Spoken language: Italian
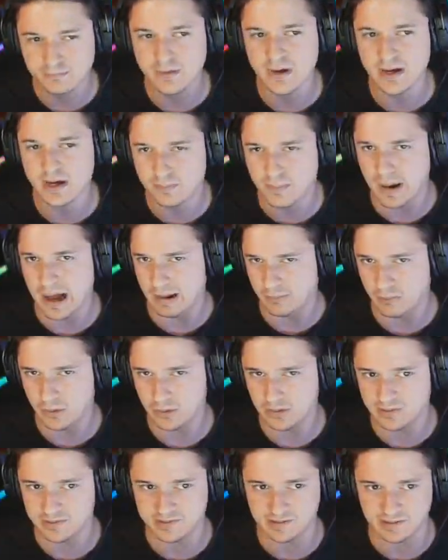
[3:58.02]
Big
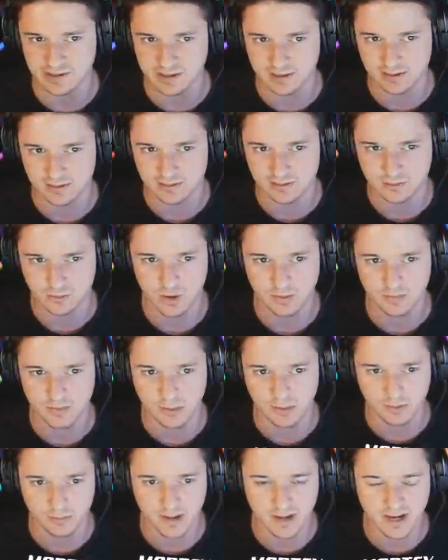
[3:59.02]
Bubble, sì. Qui
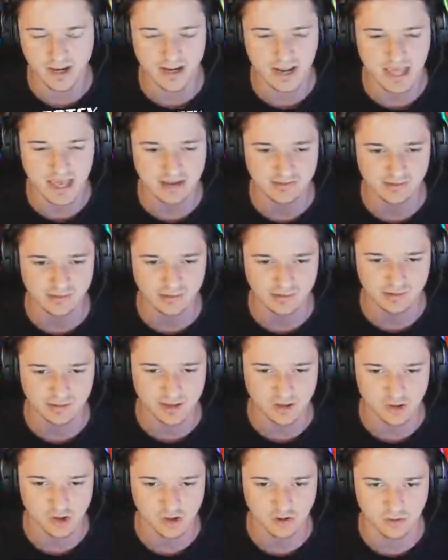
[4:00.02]
abbiamo il Mega Nexus
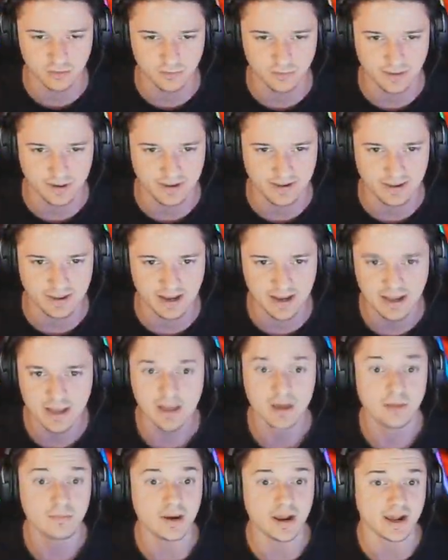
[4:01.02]
che ci accompagna.
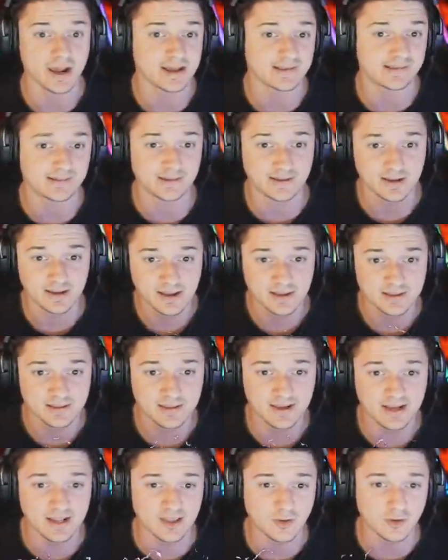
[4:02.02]
Beh ragazzi,
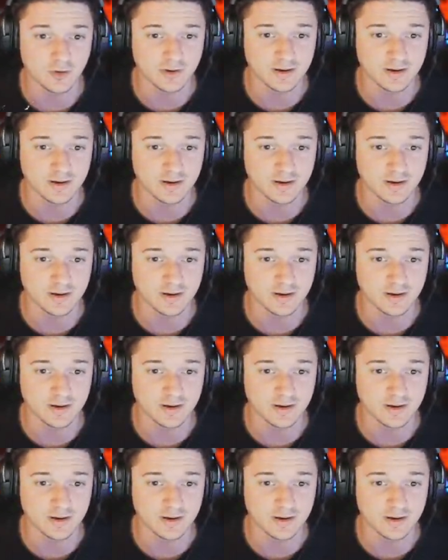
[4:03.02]
direi di